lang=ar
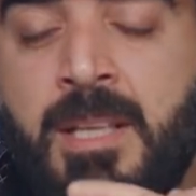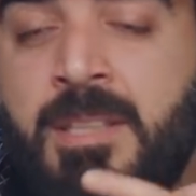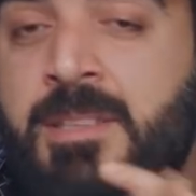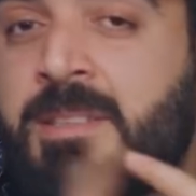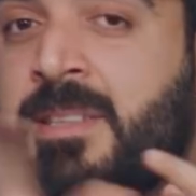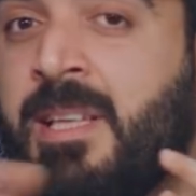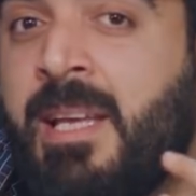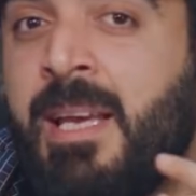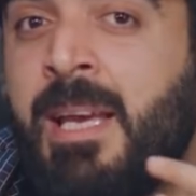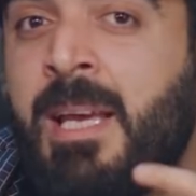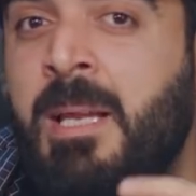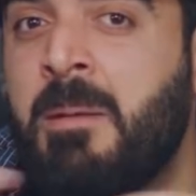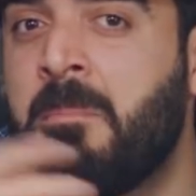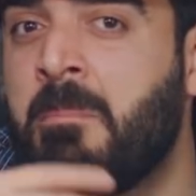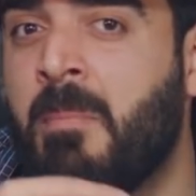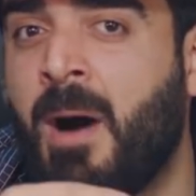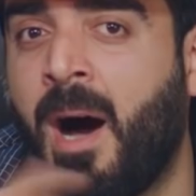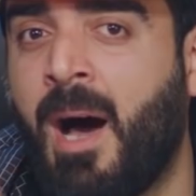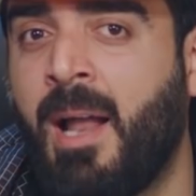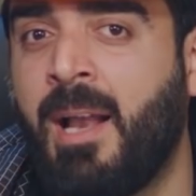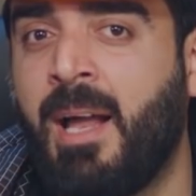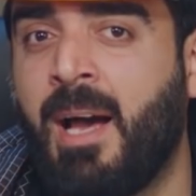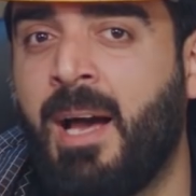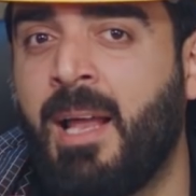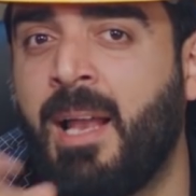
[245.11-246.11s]
دين
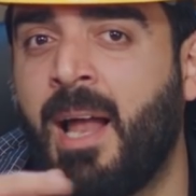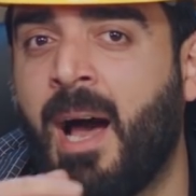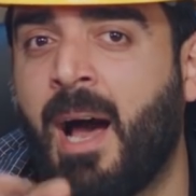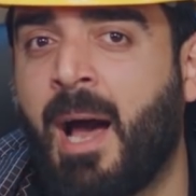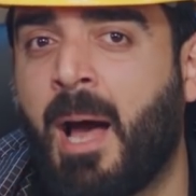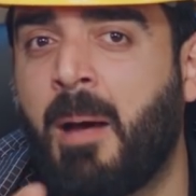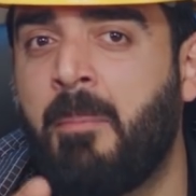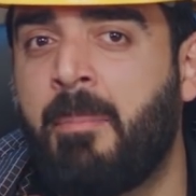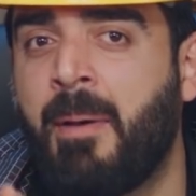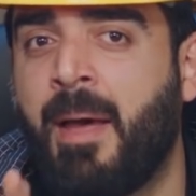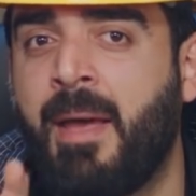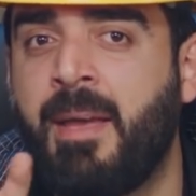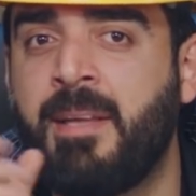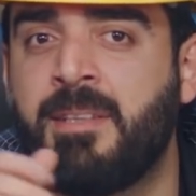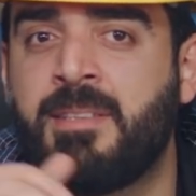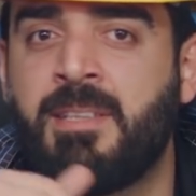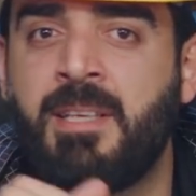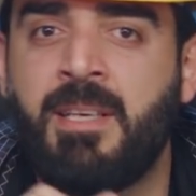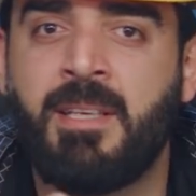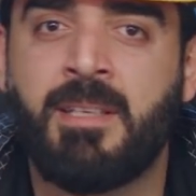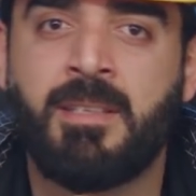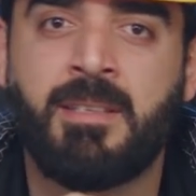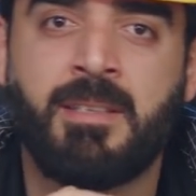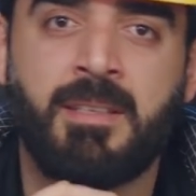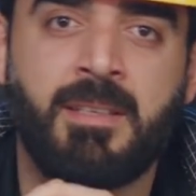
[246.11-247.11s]
ما له علاقة بأي
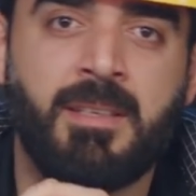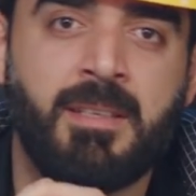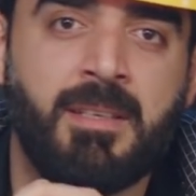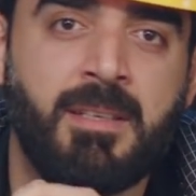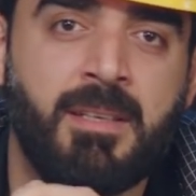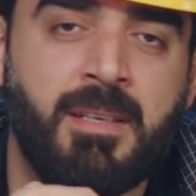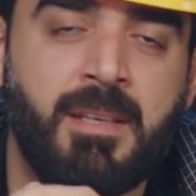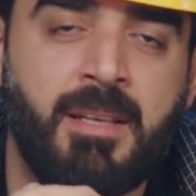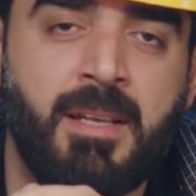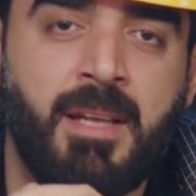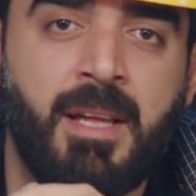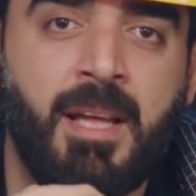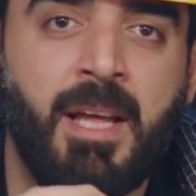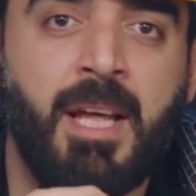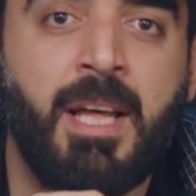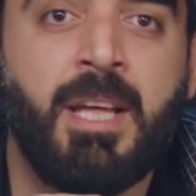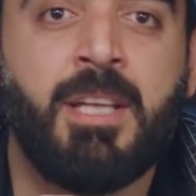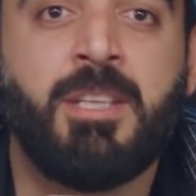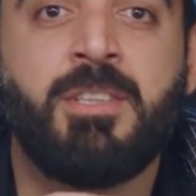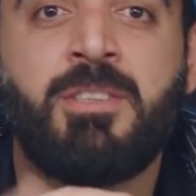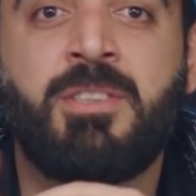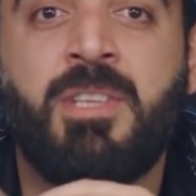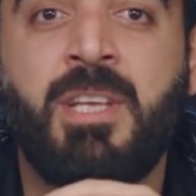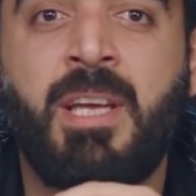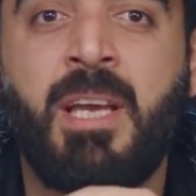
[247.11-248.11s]
دين
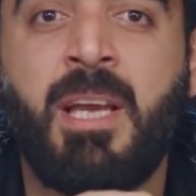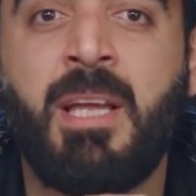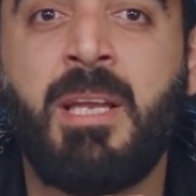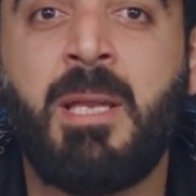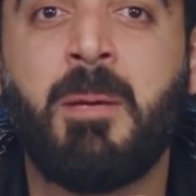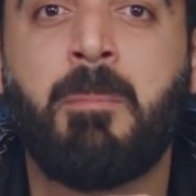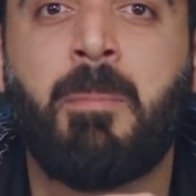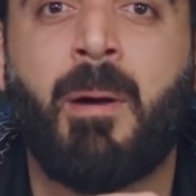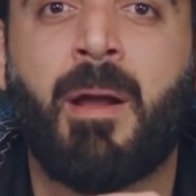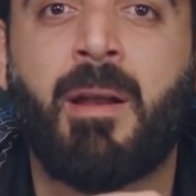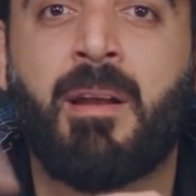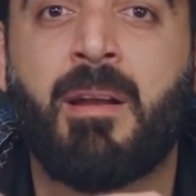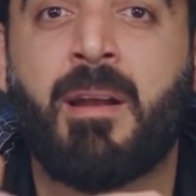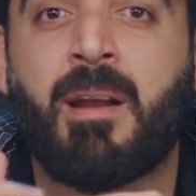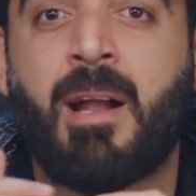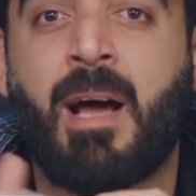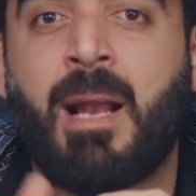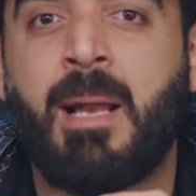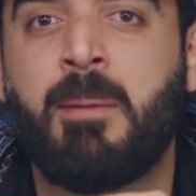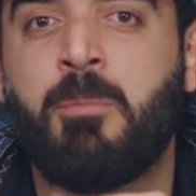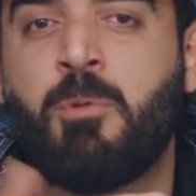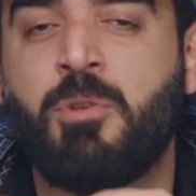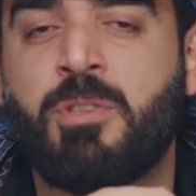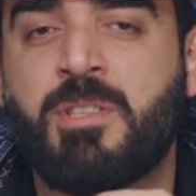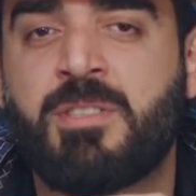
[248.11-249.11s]
دين يبرر
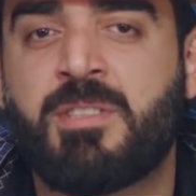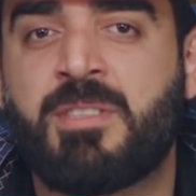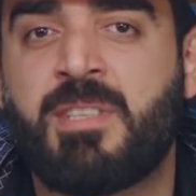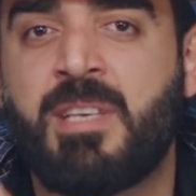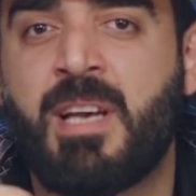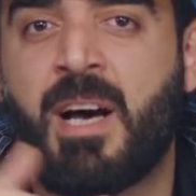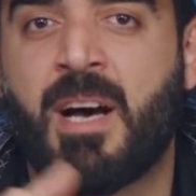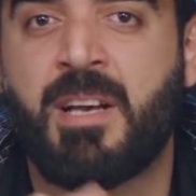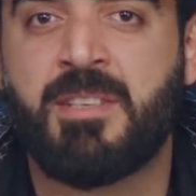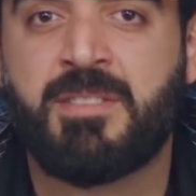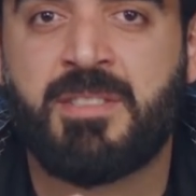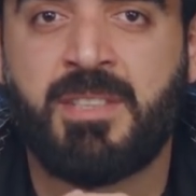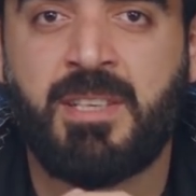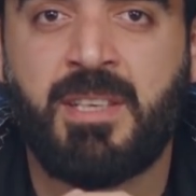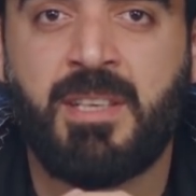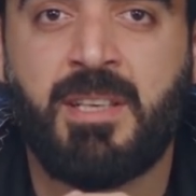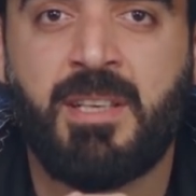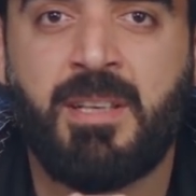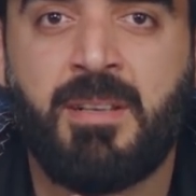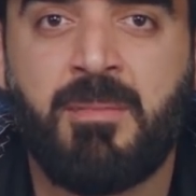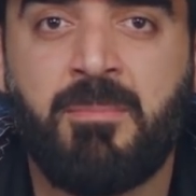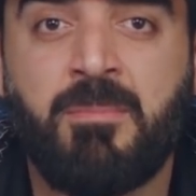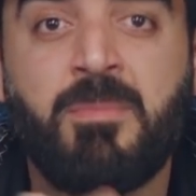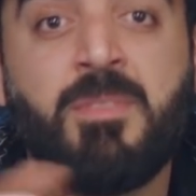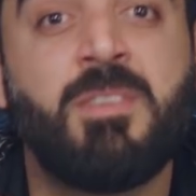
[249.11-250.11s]
على مود السياسي
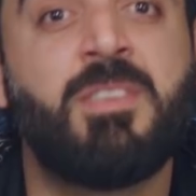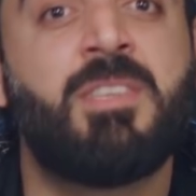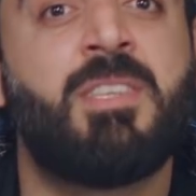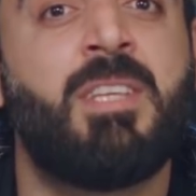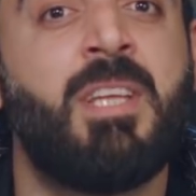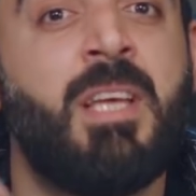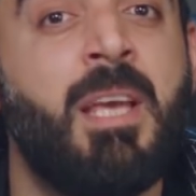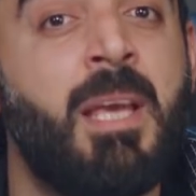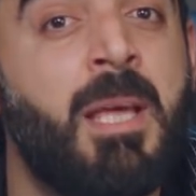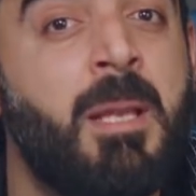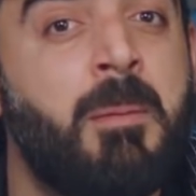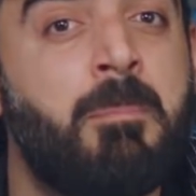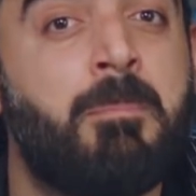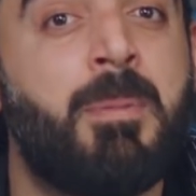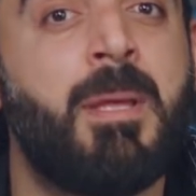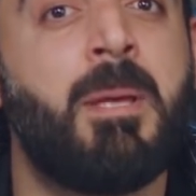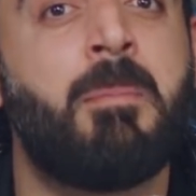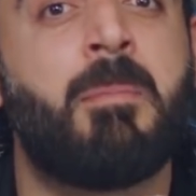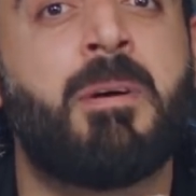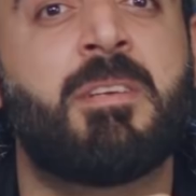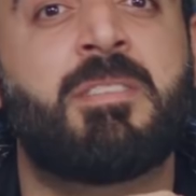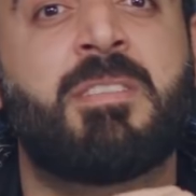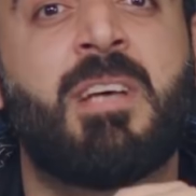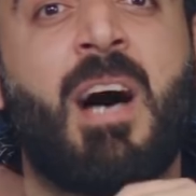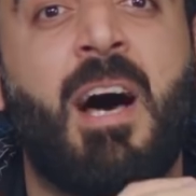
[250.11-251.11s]
دين
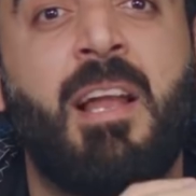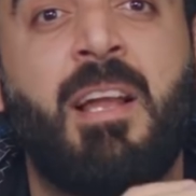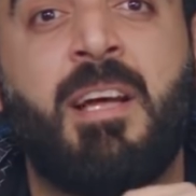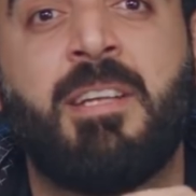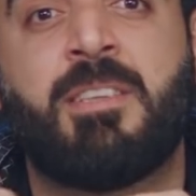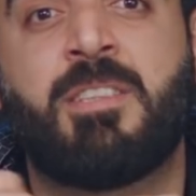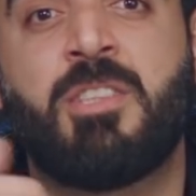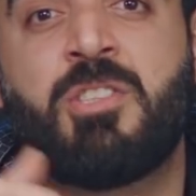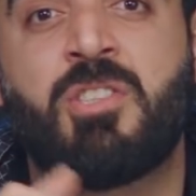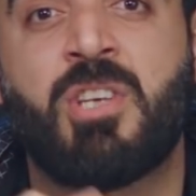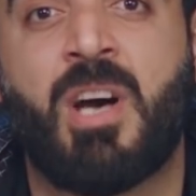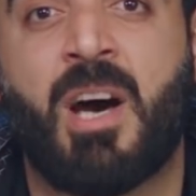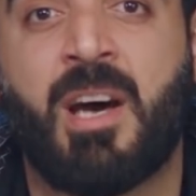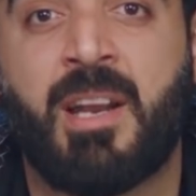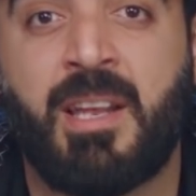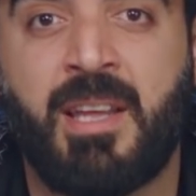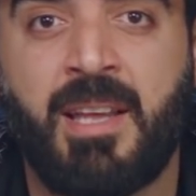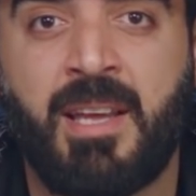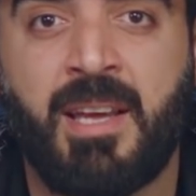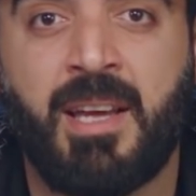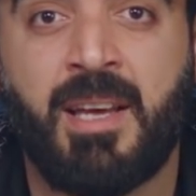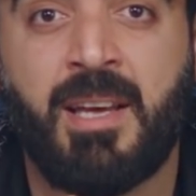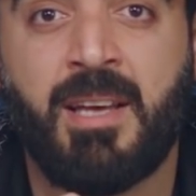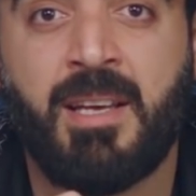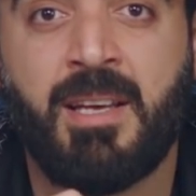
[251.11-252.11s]
بمصالح
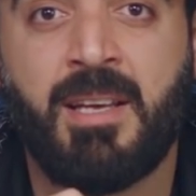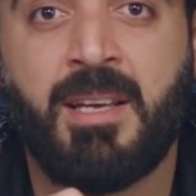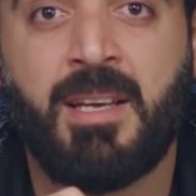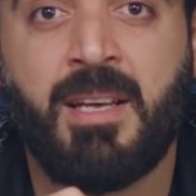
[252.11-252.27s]
تجارية